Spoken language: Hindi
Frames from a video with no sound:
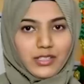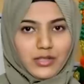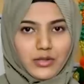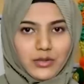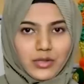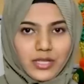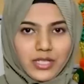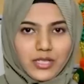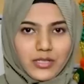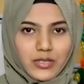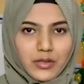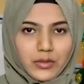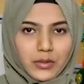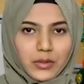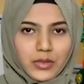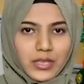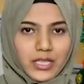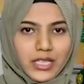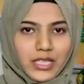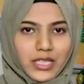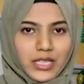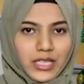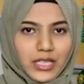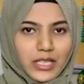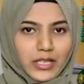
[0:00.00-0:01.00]
गर्ल स्टूडेंट्स को
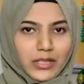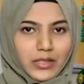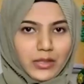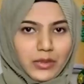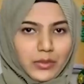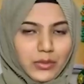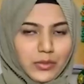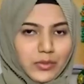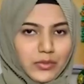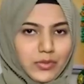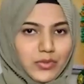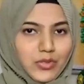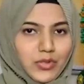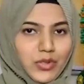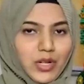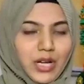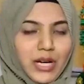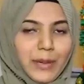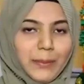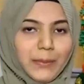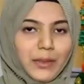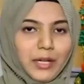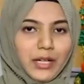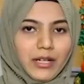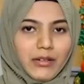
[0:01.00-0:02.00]
यही कहती हूँ जो
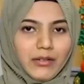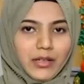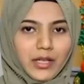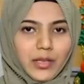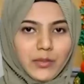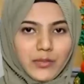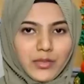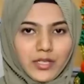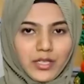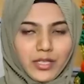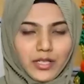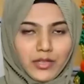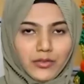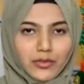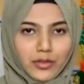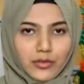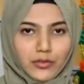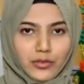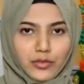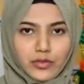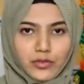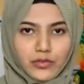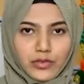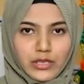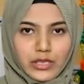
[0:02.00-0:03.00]
आपके ड्रीम्स है वो
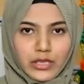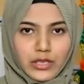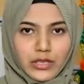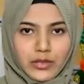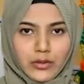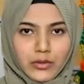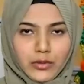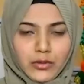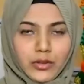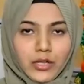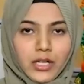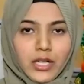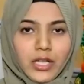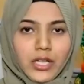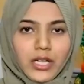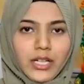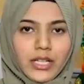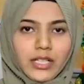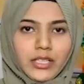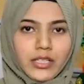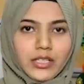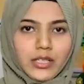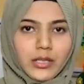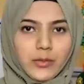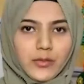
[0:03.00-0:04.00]
फुलफ़िल करो
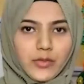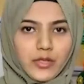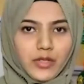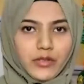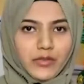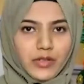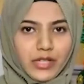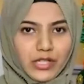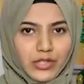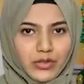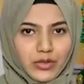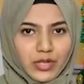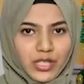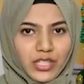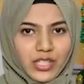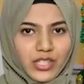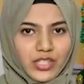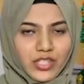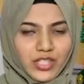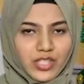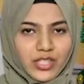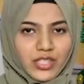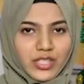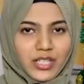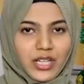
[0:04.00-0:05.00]
इन टर्म्स ऑफ
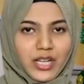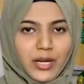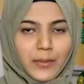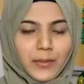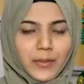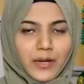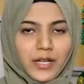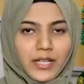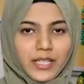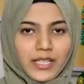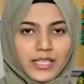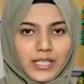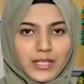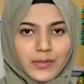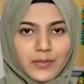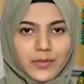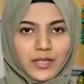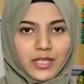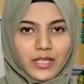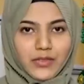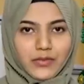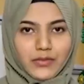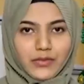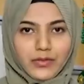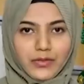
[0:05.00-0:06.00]
एजुकेशन आपका किस
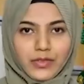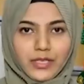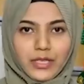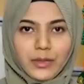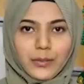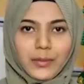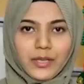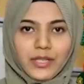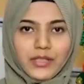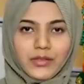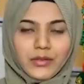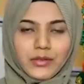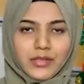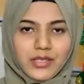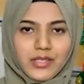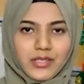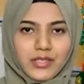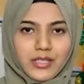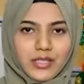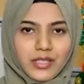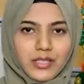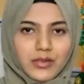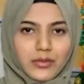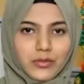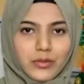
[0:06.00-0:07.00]
में फील्ड में
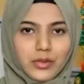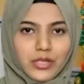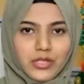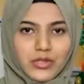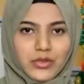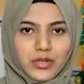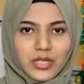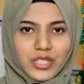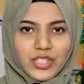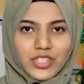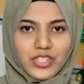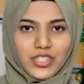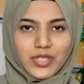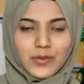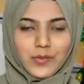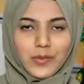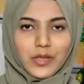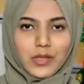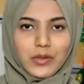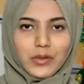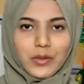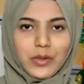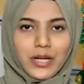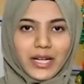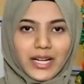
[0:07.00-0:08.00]
इंटरेस्ट है वो एजुकेशन
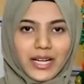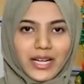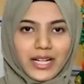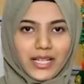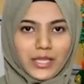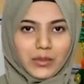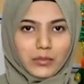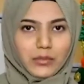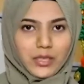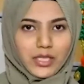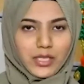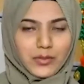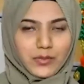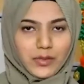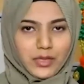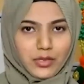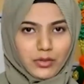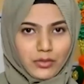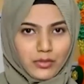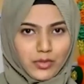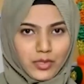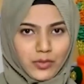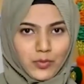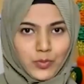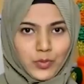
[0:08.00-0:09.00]
में रहो एकेडमिक्स में
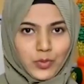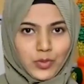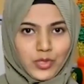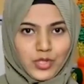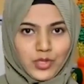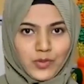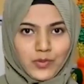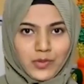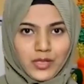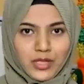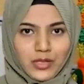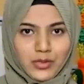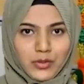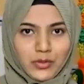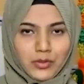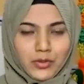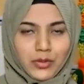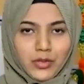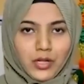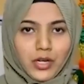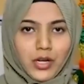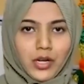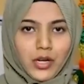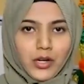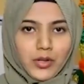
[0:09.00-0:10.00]
रहो स्पोर्ट्स में
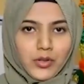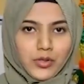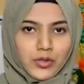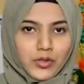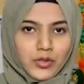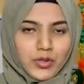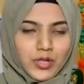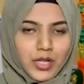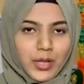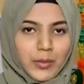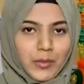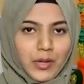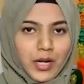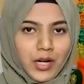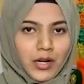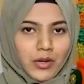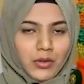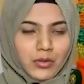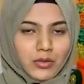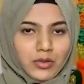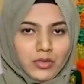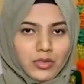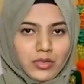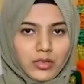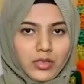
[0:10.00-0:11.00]
रहो यू शुड कम
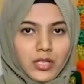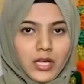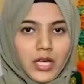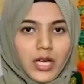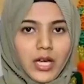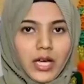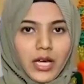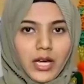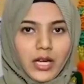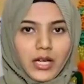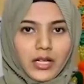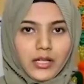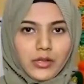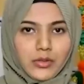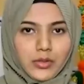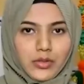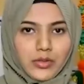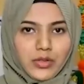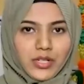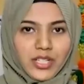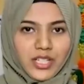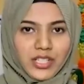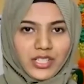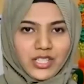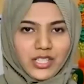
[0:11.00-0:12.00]
आउट एंड यू
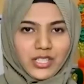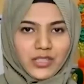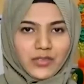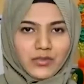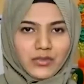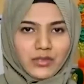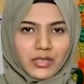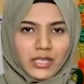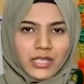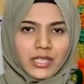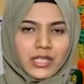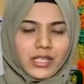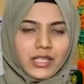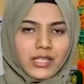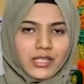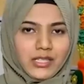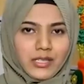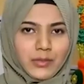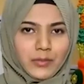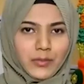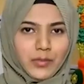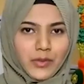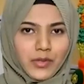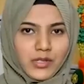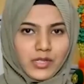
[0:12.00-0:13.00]
शुड अचीव नथिंग
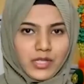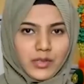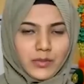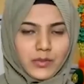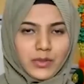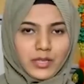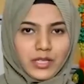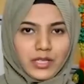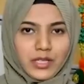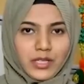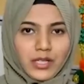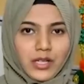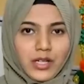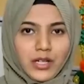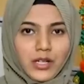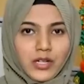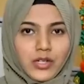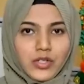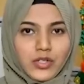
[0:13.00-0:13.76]
इज़ इम्पॉसिबल